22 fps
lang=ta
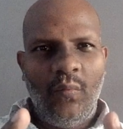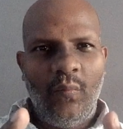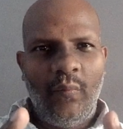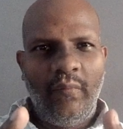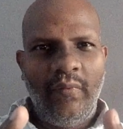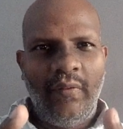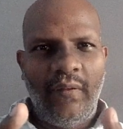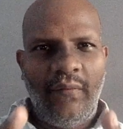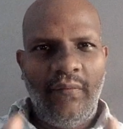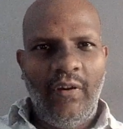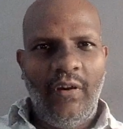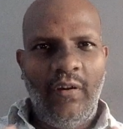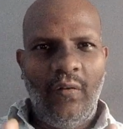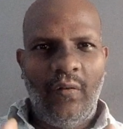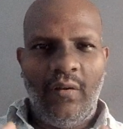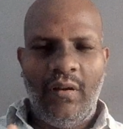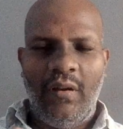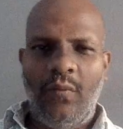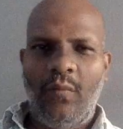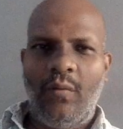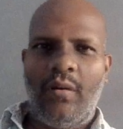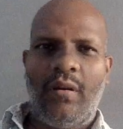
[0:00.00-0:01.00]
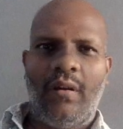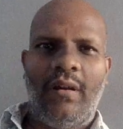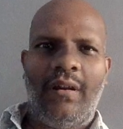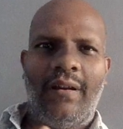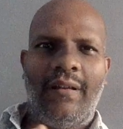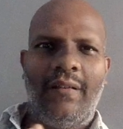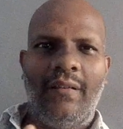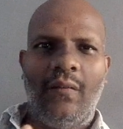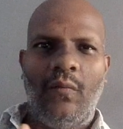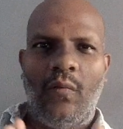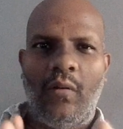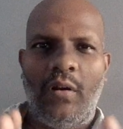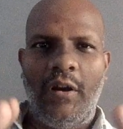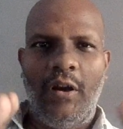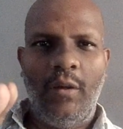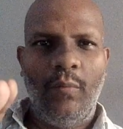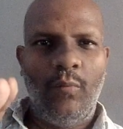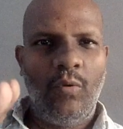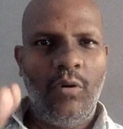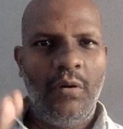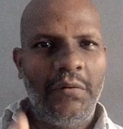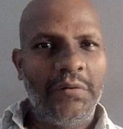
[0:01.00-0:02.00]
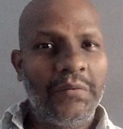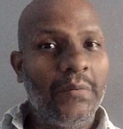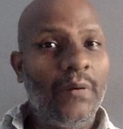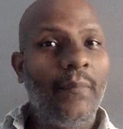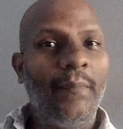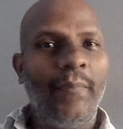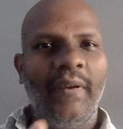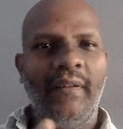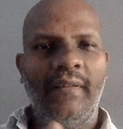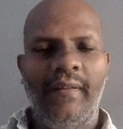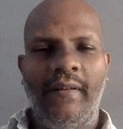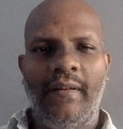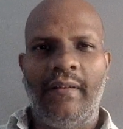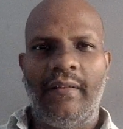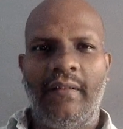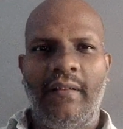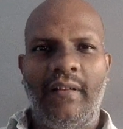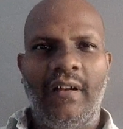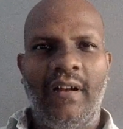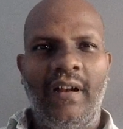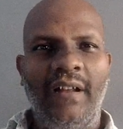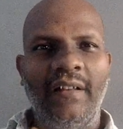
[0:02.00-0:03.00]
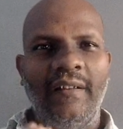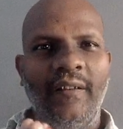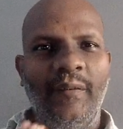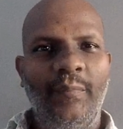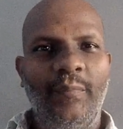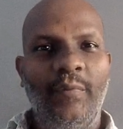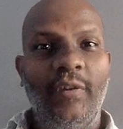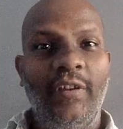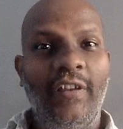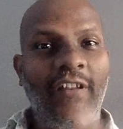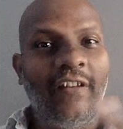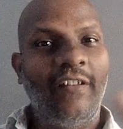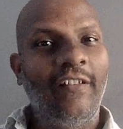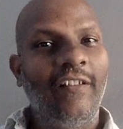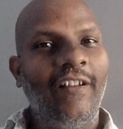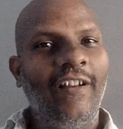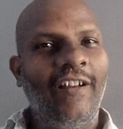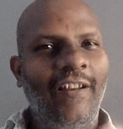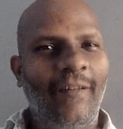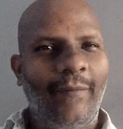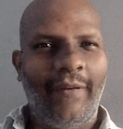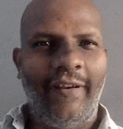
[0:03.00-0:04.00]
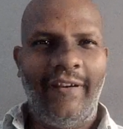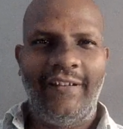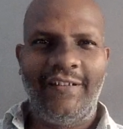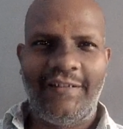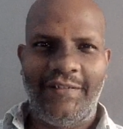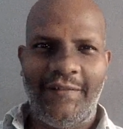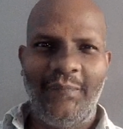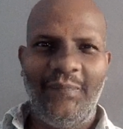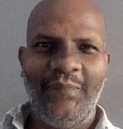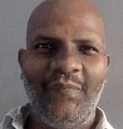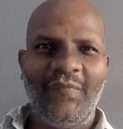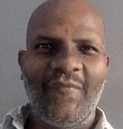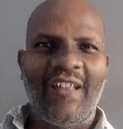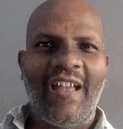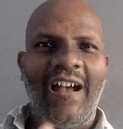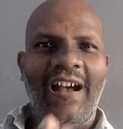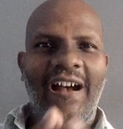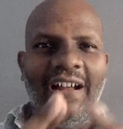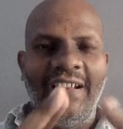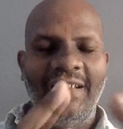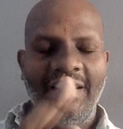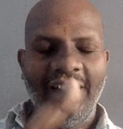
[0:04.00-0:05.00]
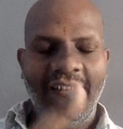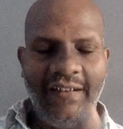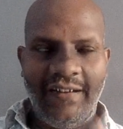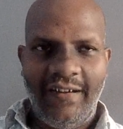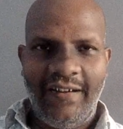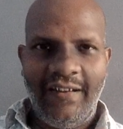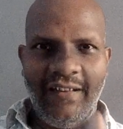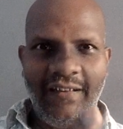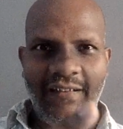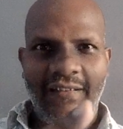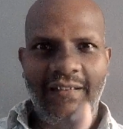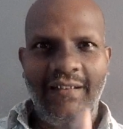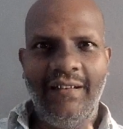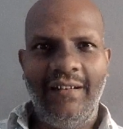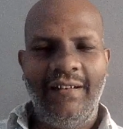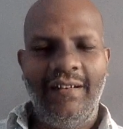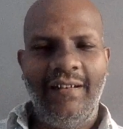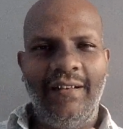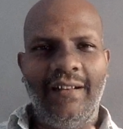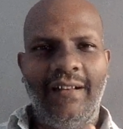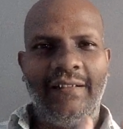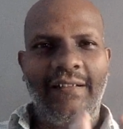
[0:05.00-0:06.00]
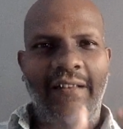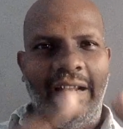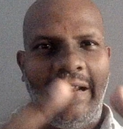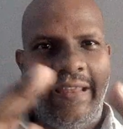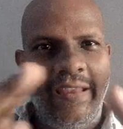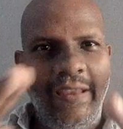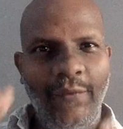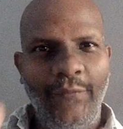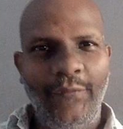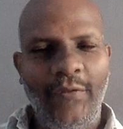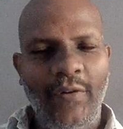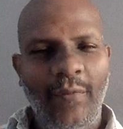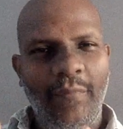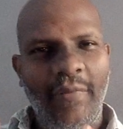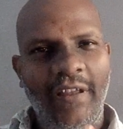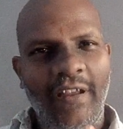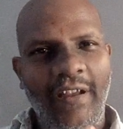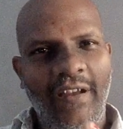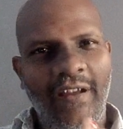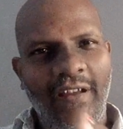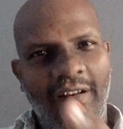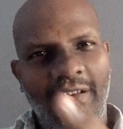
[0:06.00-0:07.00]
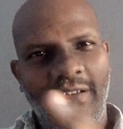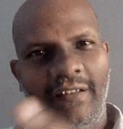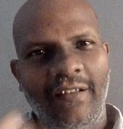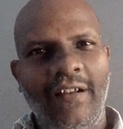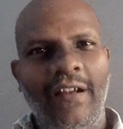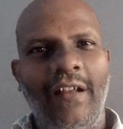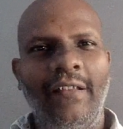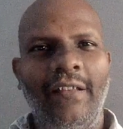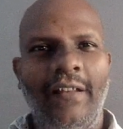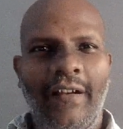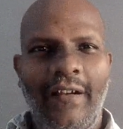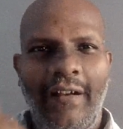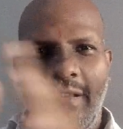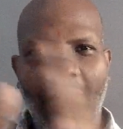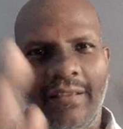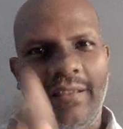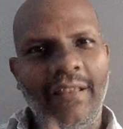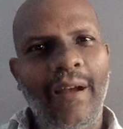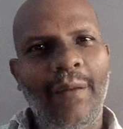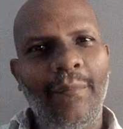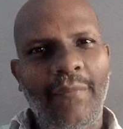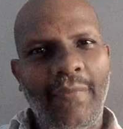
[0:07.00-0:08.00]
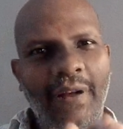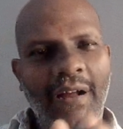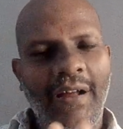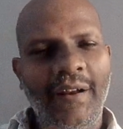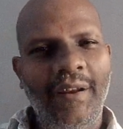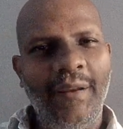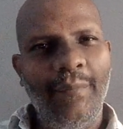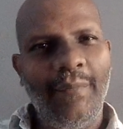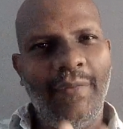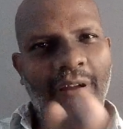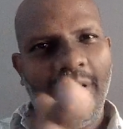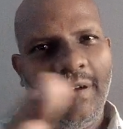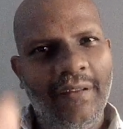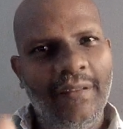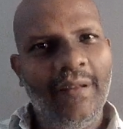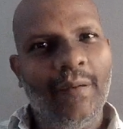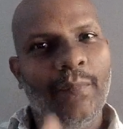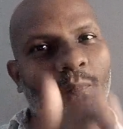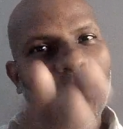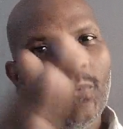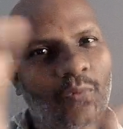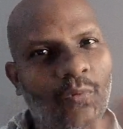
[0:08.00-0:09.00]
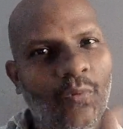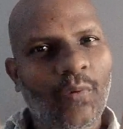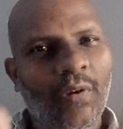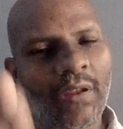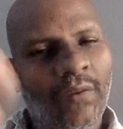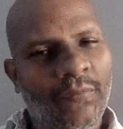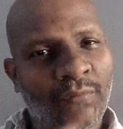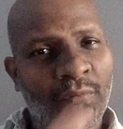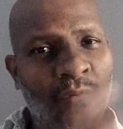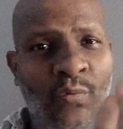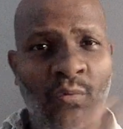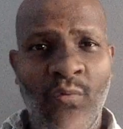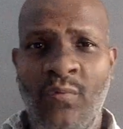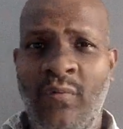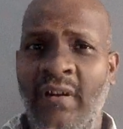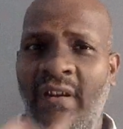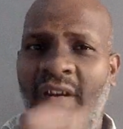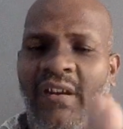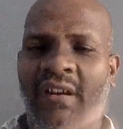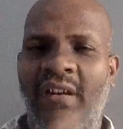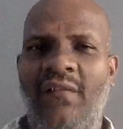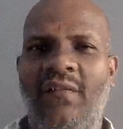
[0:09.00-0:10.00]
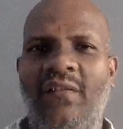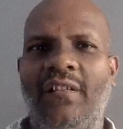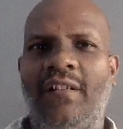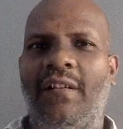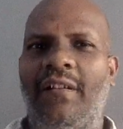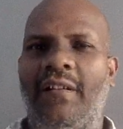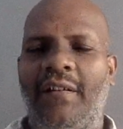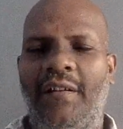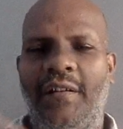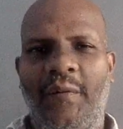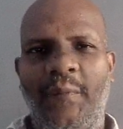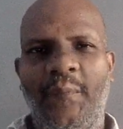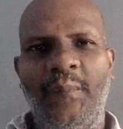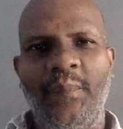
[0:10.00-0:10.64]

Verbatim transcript: இந்த வீடியோவில் ஒரு கடந்த ஒரு ரெண்டு மூணு நிமிஷமாக பேசிகிட்டு இருந்தேன் அது இப்போ இறந்த காலம் ஆயிடுச்சு அந்த டெத்து அந்த லைஃப் அப்படிங்கிறது அந்த டெத்தாக மாறி மாறி தான் புது லைஃப்பு உருவாகிட்டே வந்துட்டுருக்கு